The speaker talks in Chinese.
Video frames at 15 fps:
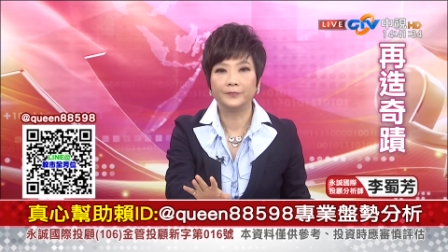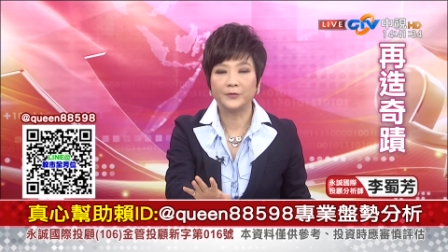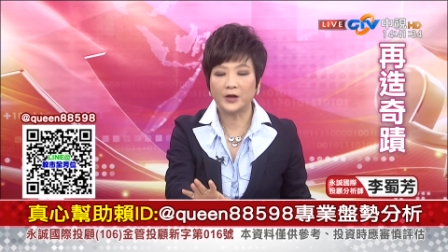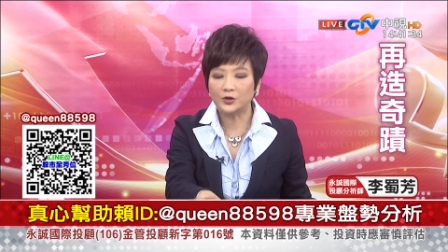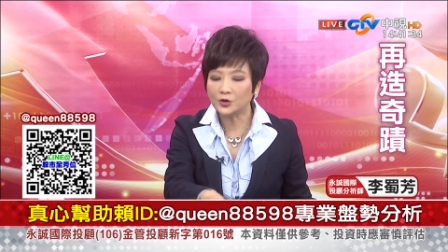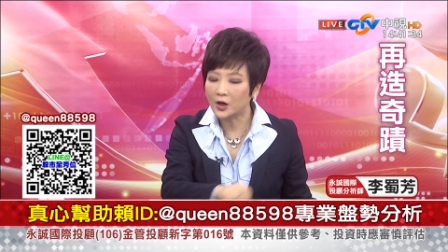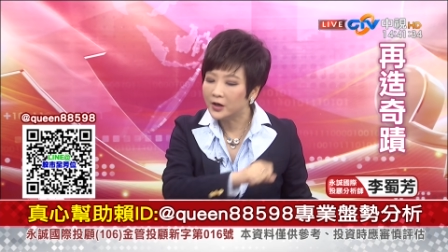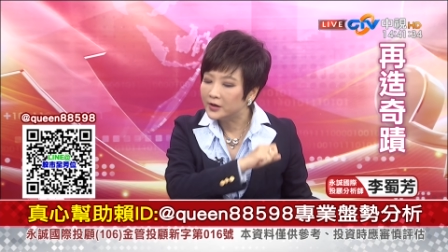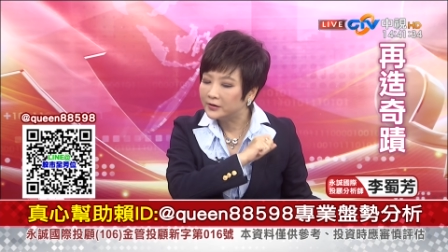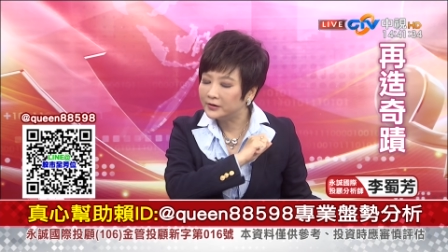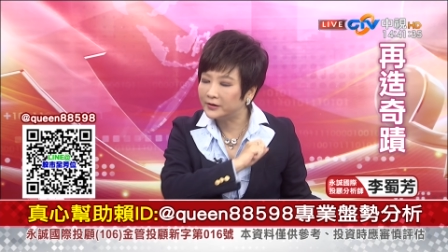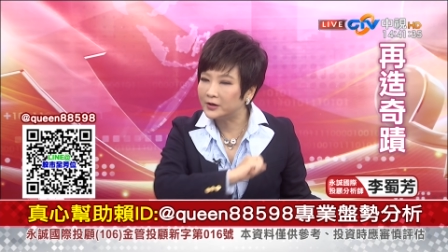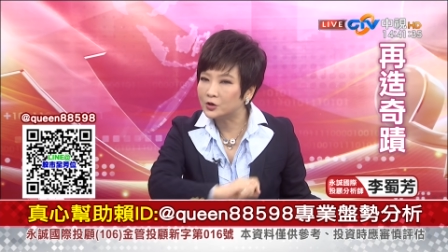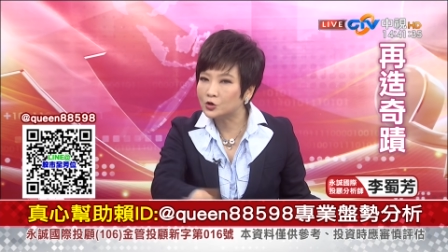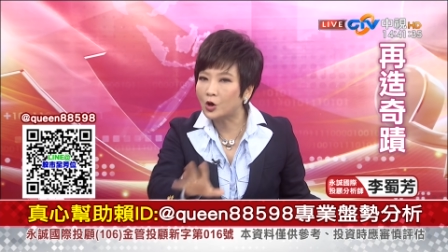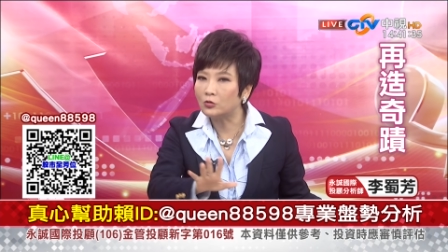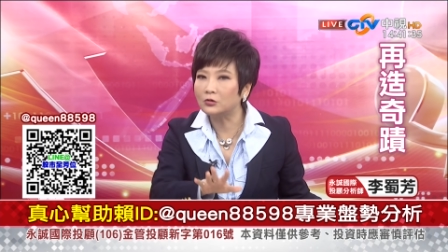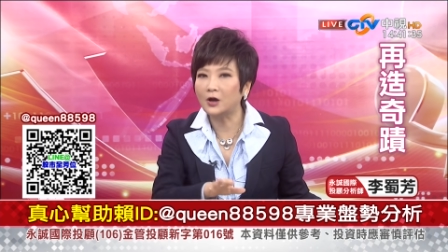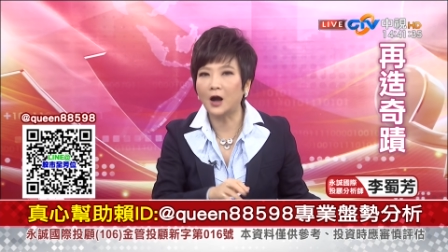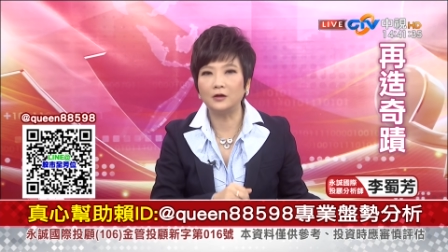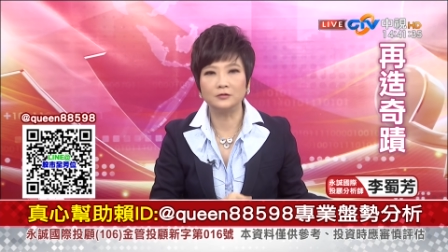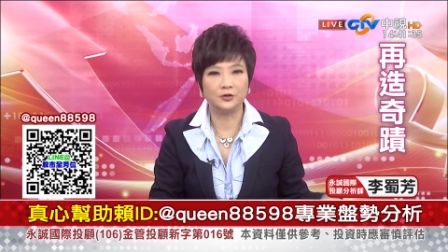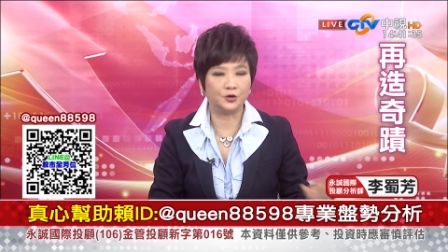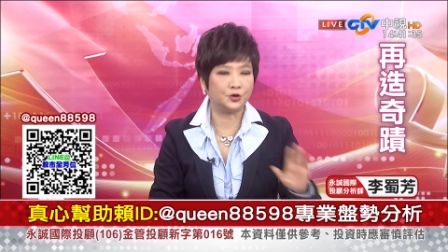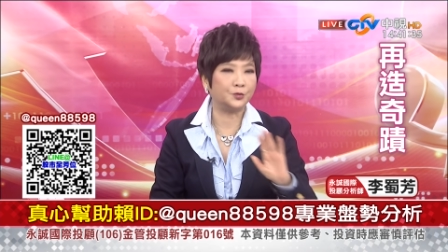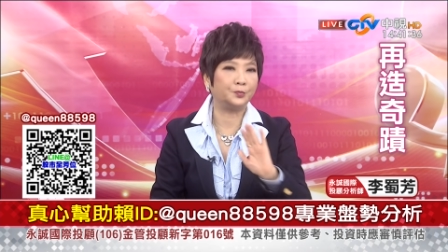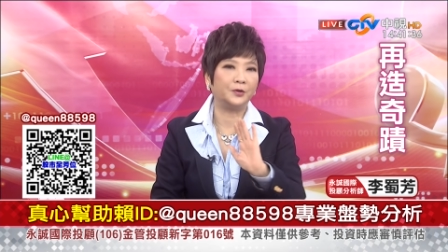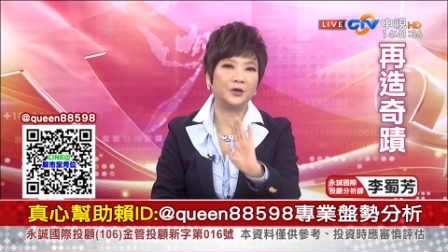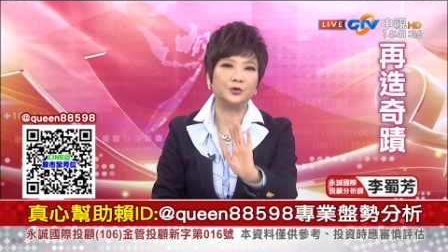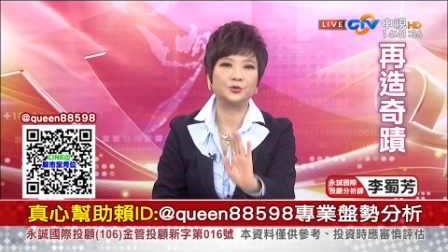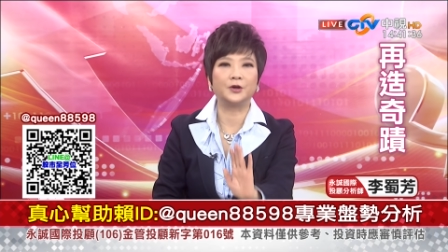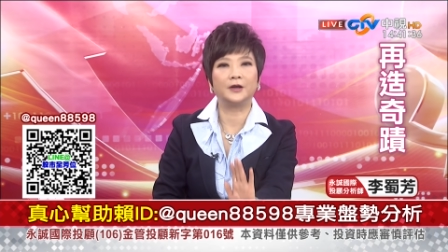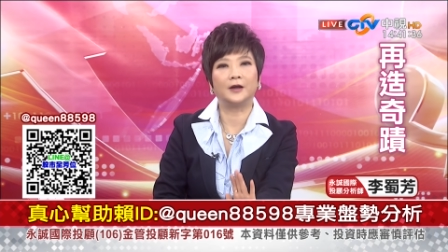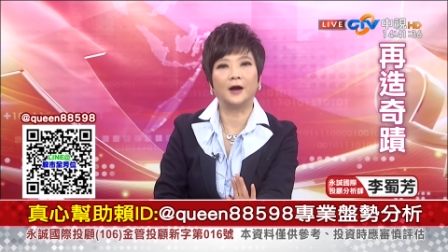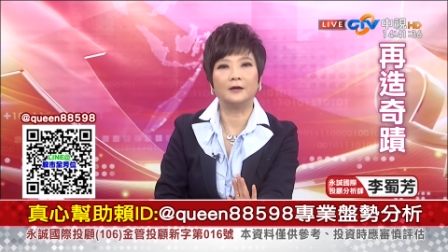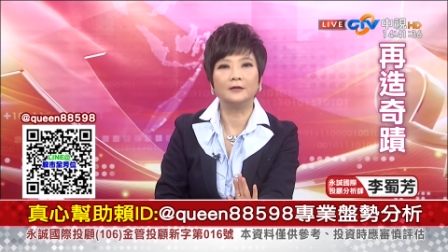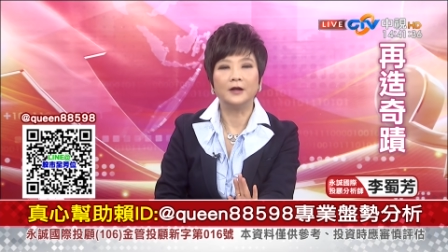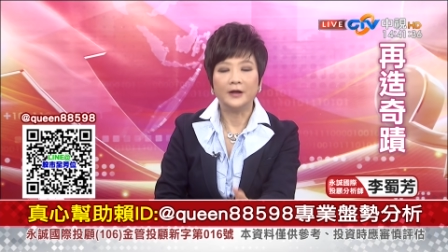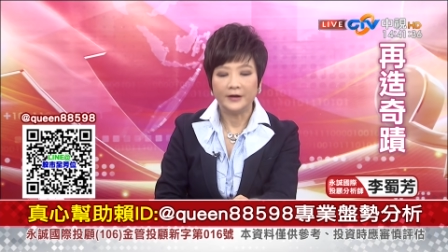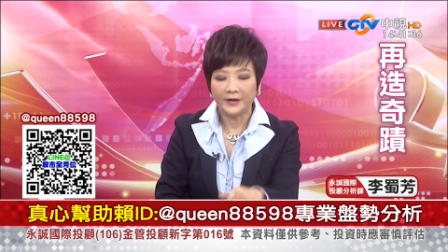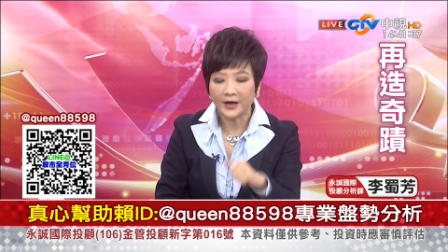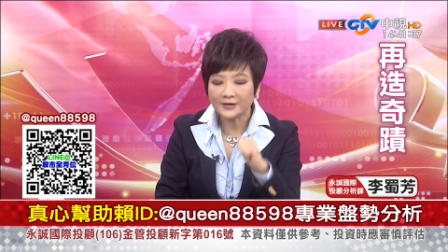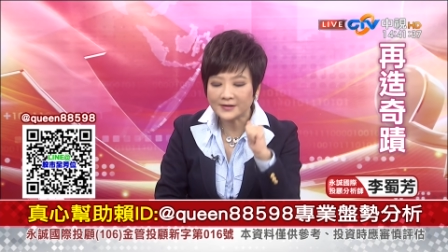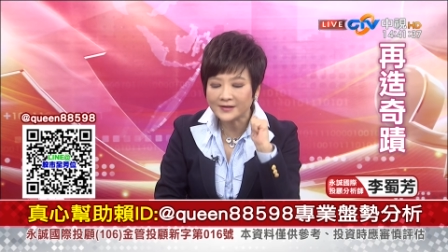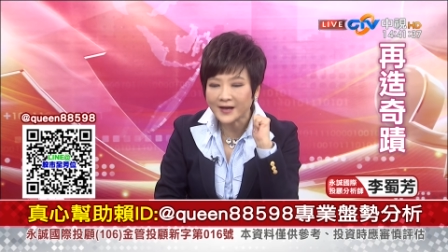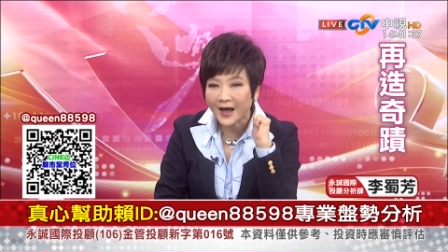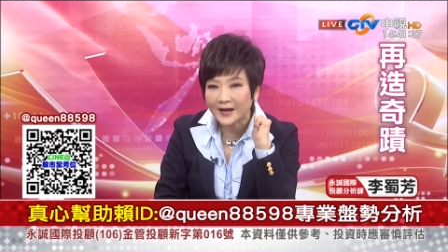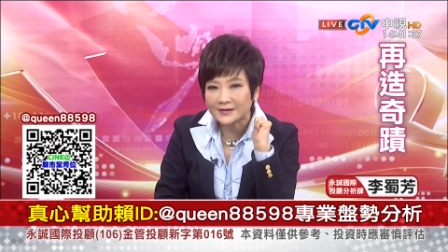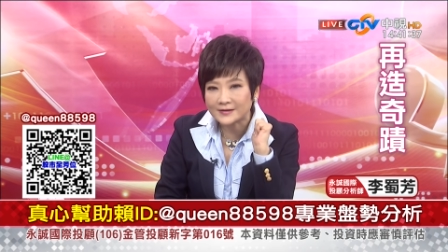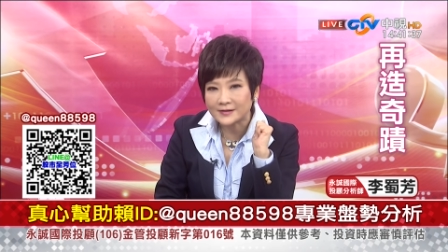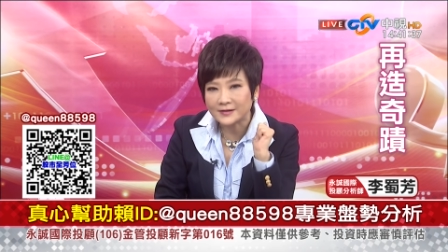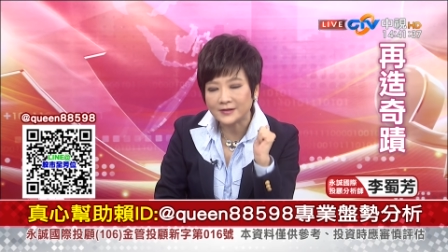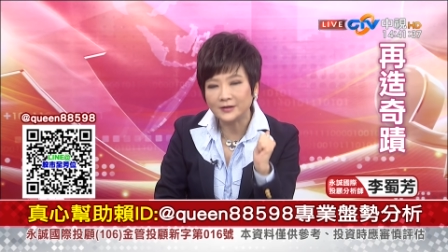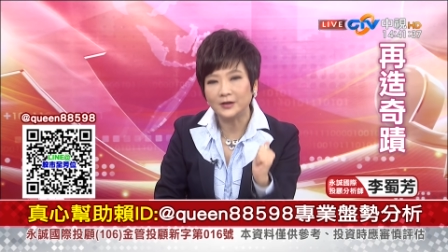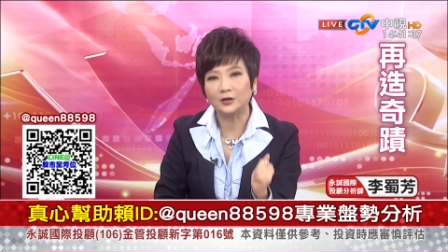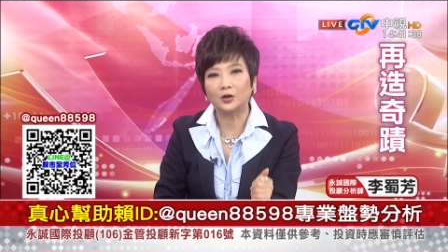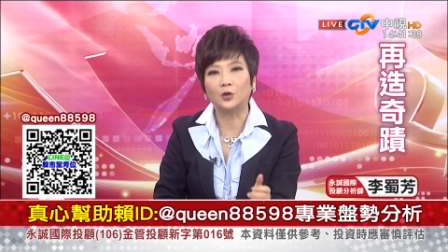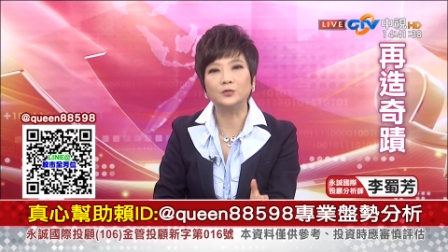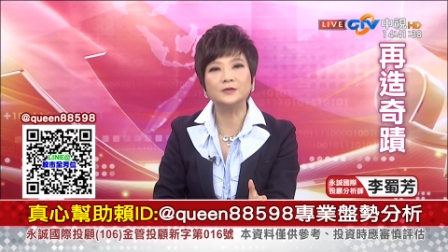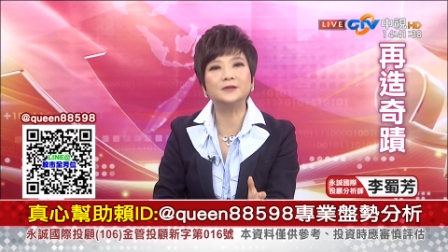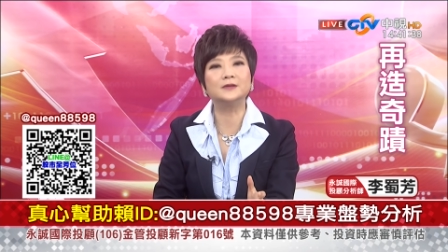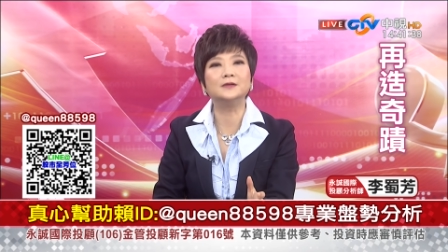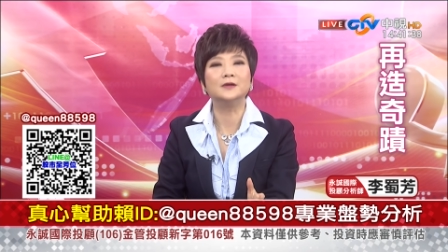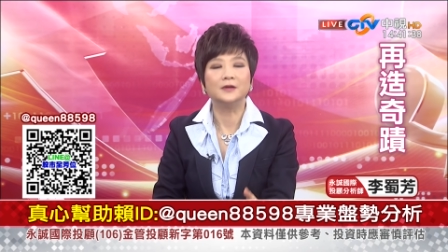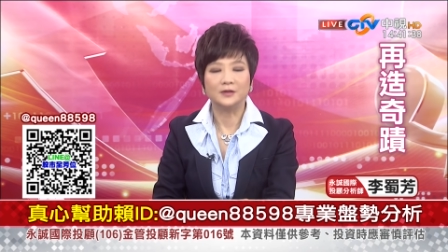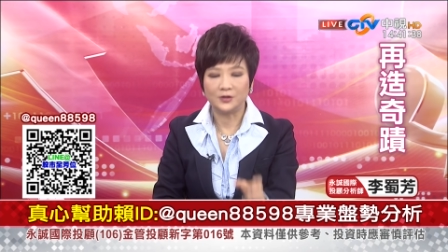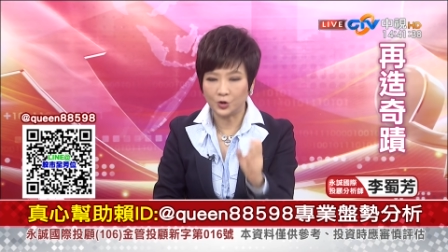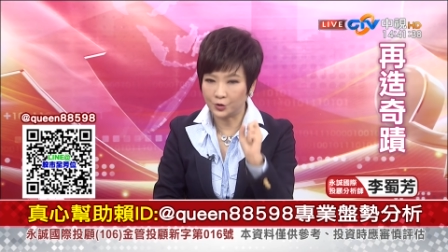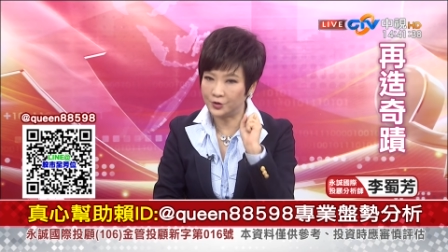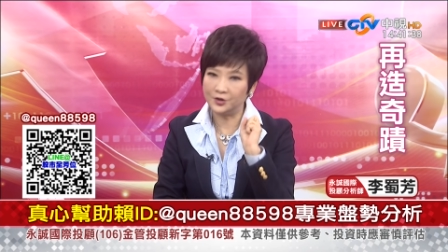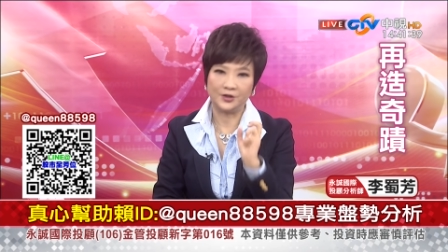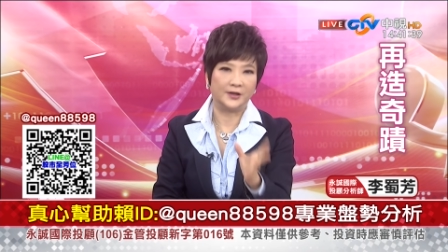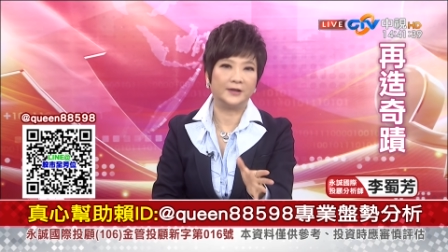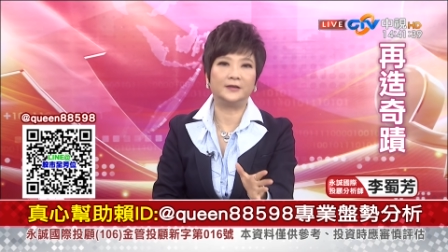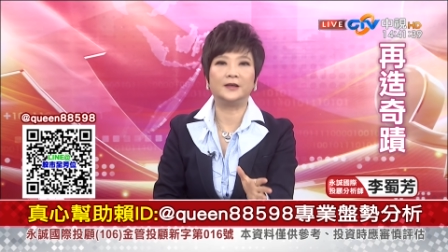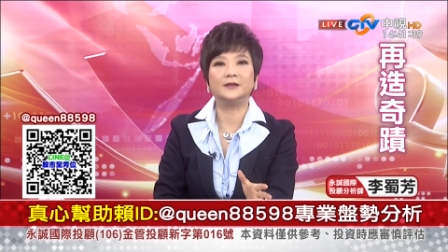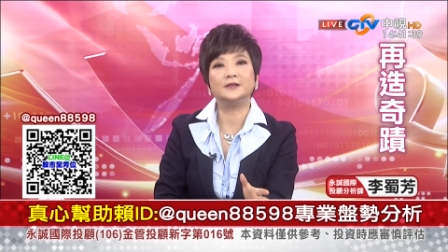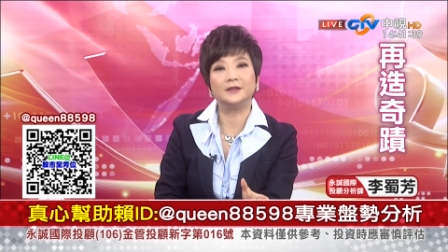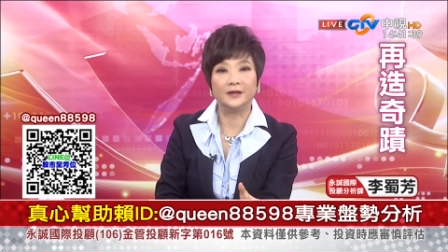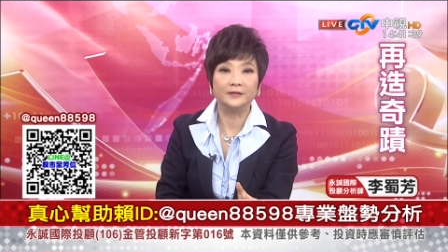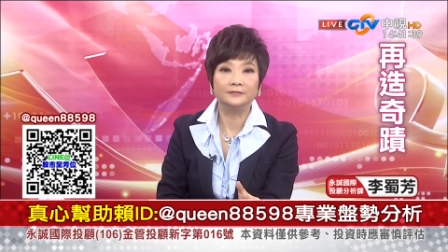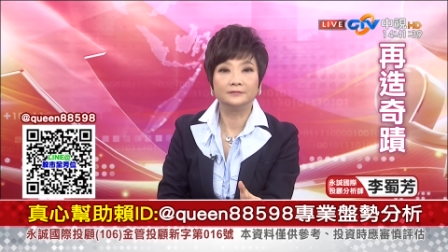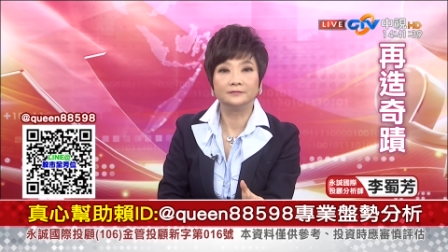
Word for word: 也就你的冲高你是不能追高，你要价值型的投资就是只能低阶，